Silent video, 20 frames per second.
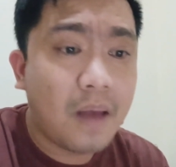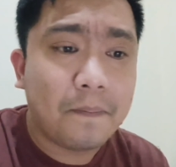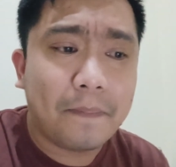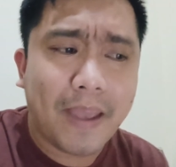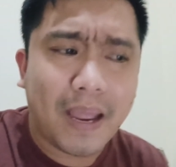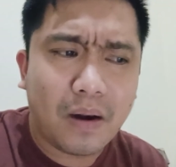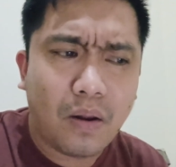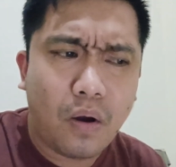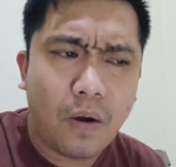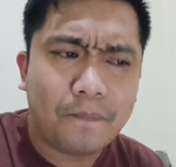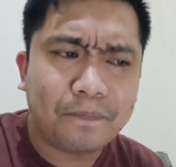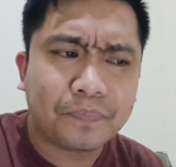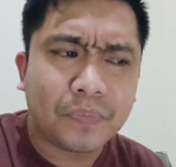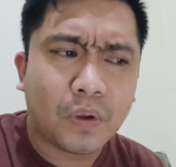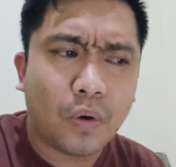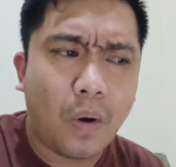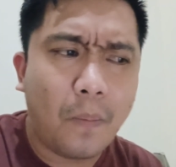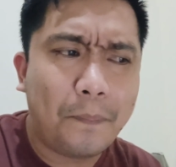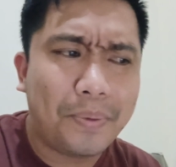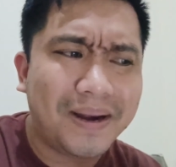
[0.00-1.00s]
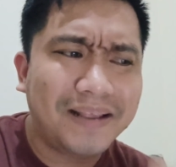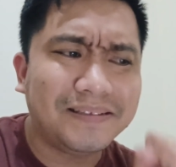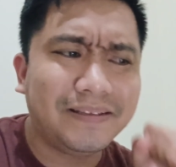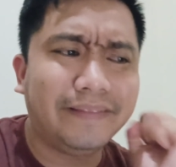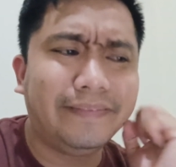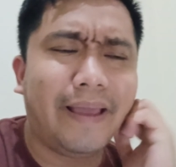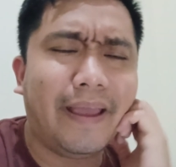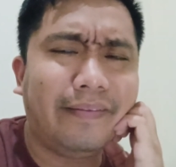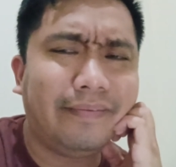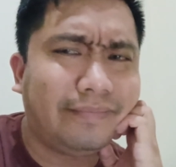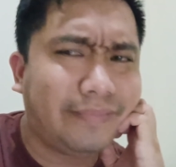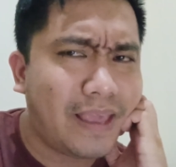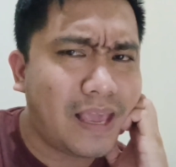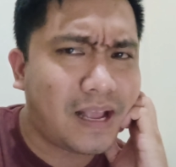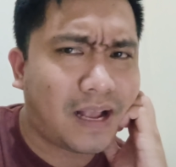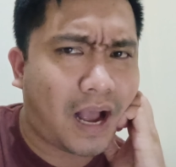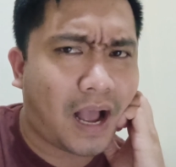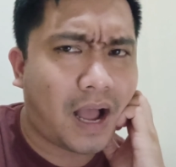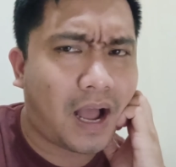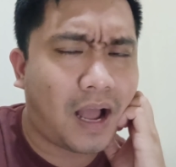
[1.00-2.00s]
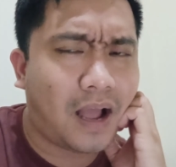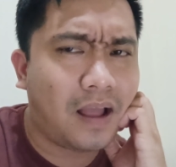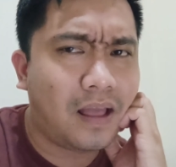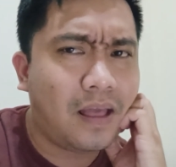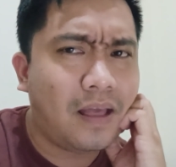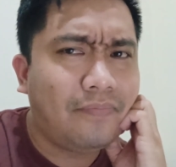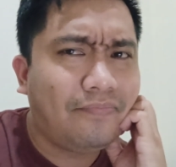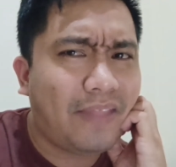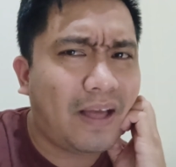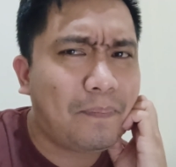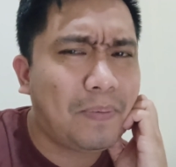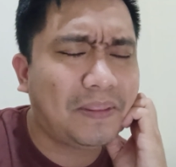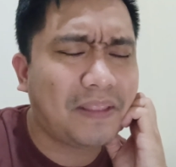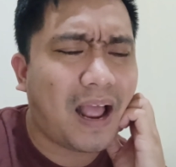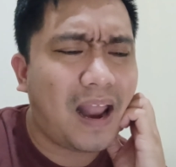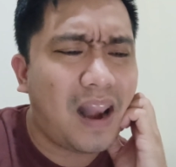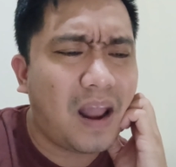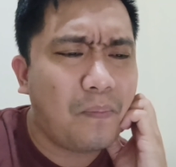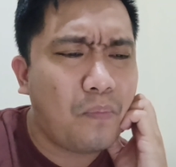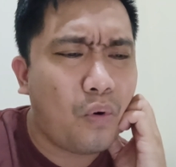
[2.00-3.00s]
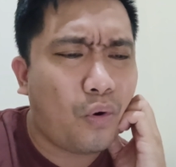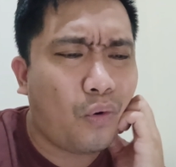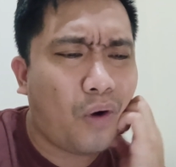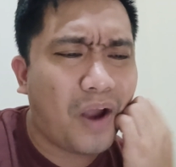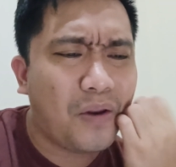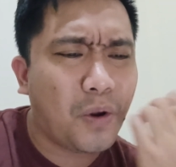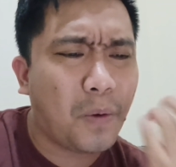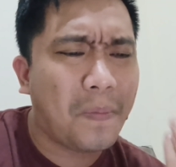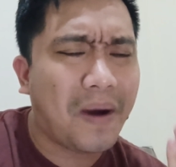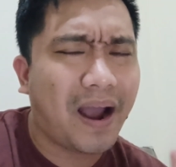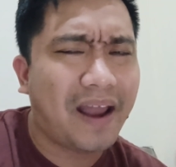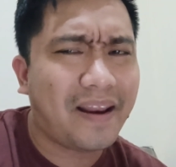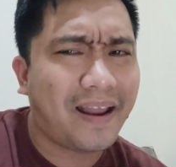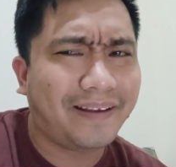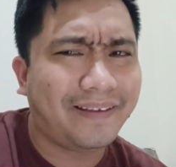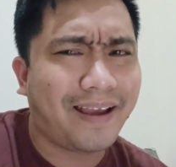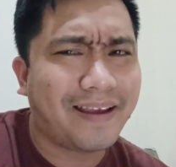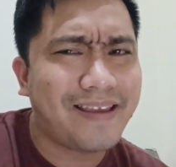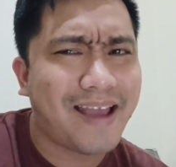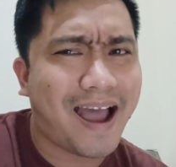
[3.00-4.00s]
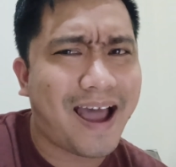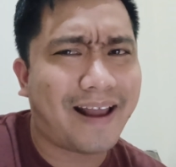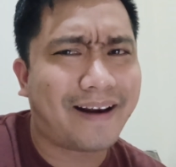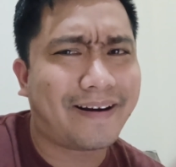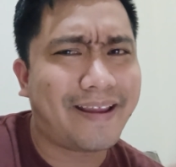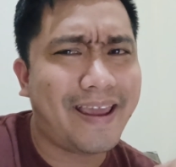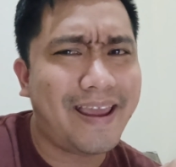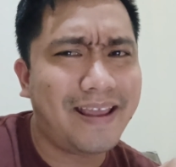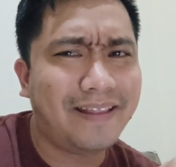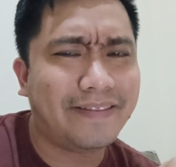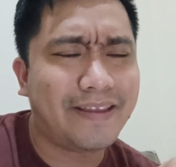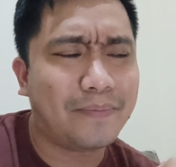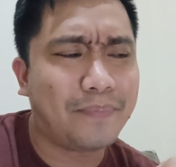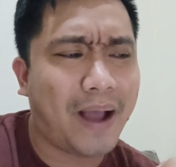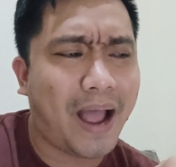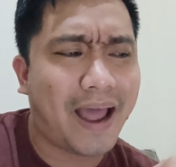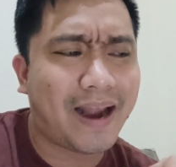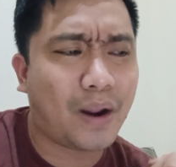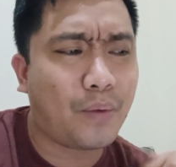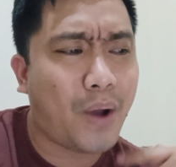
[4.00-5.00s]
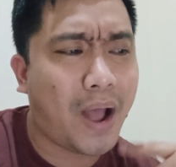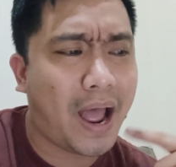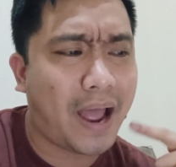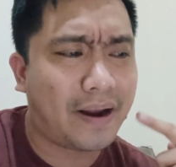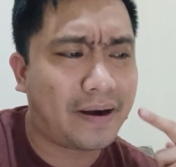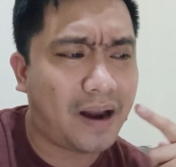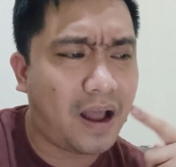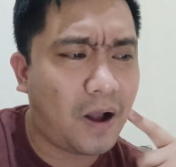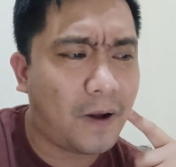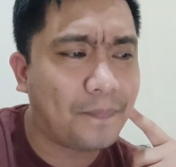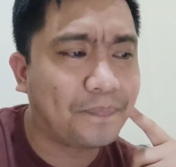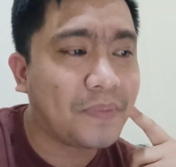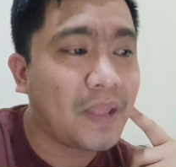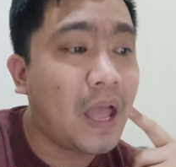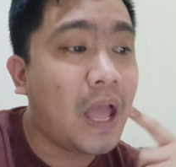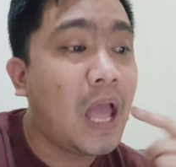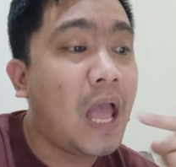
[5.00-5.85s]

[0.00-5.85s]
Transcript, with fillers: Pero kung presidente ka, dapat alam mo kung ano mga nangyayari, 'di ba, araw-araw.